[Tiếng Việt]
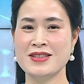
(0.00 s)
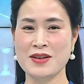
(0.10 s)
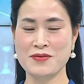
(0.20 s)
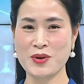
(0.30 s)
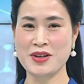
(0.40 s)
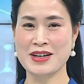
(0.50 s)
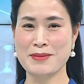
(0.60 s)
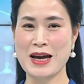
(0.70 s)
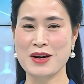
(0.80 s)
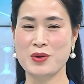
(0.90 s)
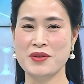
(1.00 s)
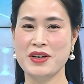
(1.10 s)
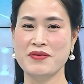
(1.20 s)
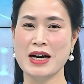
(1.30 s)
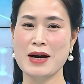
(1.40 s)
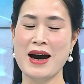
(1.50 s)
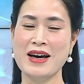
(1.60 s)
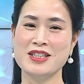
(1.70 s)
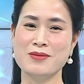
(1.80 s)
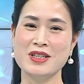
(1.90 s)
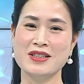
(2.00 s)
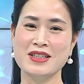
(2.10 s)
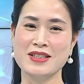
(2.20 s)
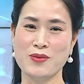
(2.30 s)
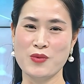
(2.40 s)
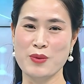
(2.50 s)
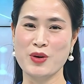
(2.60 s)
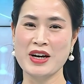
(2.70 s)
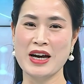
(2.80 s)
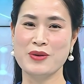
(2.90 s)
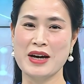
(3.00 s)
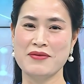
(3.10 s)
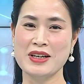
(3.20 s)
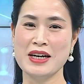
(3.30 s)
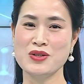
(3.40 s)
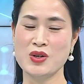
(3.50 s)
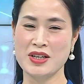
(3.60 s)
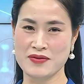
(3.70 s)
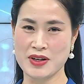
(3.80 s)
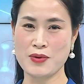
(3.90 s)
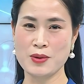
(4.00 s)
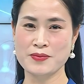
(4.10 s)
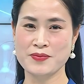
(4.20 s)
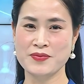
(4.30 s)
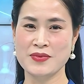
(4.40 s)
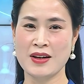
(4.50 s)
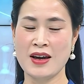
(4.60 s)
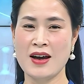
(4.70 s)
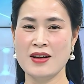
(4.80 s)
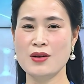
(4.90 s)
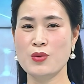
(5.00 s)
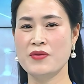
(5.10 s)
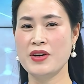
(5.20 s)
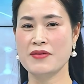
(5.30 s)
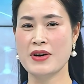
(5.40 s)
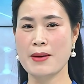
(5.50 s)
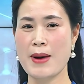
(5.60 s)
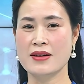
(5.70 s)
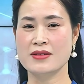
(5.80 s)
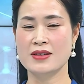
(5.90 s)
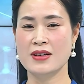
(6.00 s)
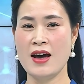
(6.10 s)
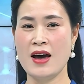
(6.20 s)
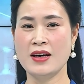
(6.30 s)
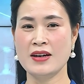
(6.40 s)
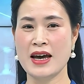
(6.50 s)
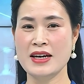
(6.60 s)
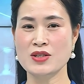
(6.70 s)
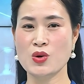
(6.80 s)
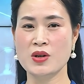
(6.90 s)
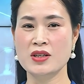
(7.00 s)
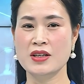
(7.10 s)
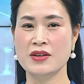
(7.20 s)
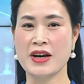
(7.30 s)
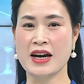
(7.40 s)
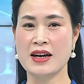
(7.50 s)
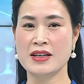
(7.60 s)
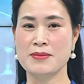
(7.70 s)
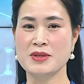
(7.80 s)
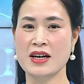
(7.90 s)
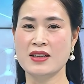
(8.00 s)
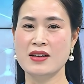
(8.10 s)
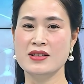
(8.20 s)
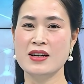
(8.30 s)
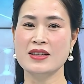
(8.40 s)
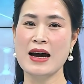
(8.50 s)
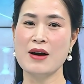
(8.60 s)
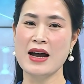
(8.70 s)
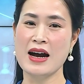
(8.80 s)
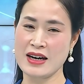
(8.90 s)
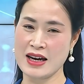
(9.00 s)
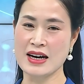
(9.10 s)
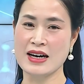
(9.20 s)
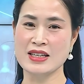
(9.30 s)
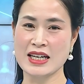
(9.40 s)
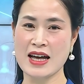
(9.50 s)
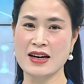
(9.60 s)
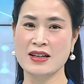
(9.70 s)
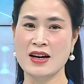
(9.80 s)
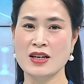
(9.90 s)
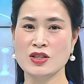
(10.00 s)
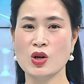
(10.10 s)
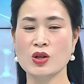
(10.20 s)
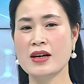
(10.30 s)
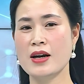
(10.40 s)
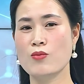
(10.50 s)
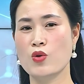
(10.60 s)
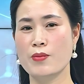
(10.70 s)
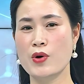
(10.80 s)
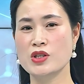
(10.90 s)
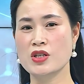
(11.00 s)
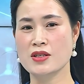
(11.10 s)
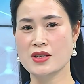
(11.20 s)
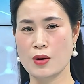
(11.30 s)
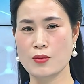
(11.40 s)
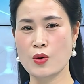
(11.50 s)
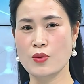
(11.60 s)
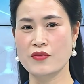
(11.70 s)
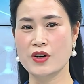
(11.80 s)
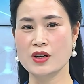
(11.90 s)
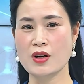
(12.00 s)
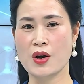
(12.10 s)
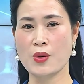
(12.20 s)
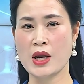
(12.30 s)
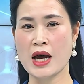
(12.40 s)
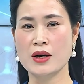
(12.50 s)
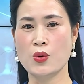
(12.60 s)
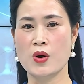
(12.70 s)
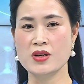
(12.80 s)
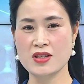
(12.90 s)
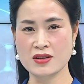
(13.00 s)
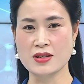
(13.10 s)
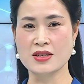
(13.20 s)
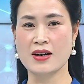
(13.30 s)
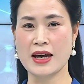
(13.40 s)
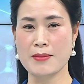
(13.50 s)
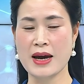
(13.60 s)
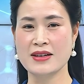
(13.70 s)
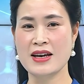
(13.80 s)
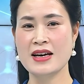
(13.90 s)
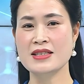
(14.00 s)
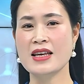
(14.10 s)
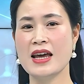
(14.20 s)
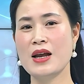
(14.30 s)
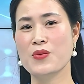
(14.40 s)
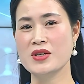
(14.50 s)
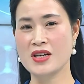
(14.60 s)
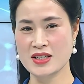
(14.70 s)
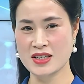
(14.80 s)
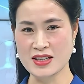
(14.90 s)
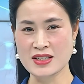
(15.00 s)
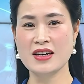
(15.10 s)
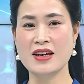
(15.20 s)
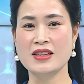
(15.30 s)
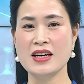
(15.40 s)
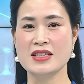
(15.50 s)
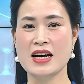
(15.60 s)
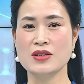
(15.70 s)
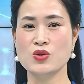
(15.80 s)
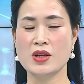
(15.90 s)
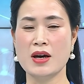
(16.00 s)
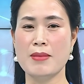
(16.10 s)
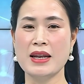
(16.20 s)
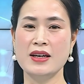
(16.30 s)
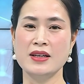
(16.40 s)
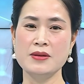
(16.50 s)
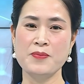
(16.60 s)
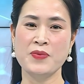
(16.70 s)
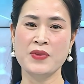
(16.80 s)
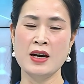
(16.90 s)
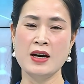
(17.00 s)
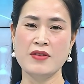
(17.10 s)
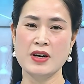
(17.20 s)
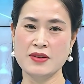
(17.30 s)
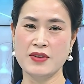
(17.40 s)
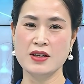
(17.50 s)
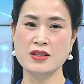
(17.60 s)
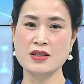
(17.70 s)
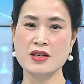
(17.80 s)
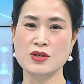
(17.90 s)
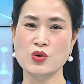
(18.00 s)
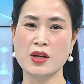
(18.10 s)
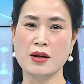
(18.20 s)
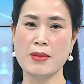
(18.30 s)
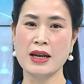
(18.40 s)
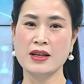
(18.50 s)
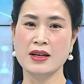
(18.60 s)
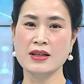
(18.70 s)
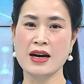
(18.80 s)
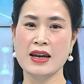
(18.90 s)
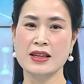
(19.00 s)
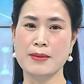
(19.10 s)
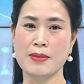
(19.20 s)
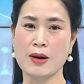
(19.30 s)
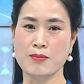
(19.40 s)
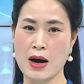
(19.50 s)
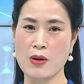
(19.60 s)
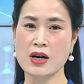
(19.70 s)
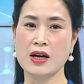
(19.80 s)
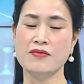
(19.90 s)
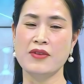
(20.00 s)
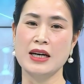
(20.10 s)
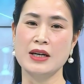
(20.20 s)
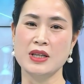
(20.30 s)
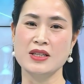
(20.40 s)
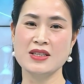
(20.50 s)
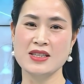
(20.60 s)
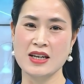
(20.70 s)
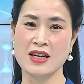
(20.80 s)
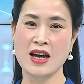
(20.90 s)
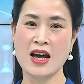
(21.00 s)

Rất vui được gặp lại quý vị và các bạn trong chương trình Sống khỏe mỗi ngày của Đài Phát thanh Truyền hình Vĩnh Phúc. Thưa quý vị và các bạn, hiện nay số người phải can thiệp chạy thận nhân tạo đang ngày càng gia tăng do tác động của môi trường sống cùng với thói quen ăn uống chưa thực sự lành mạnh sẽ là nguyên nhân chính dẫn đến tình trạng suy thận mãn tính. Vậy thì với những người suy thận mãn tính, can thiệp lọc máu cần phải lưu ý những gì?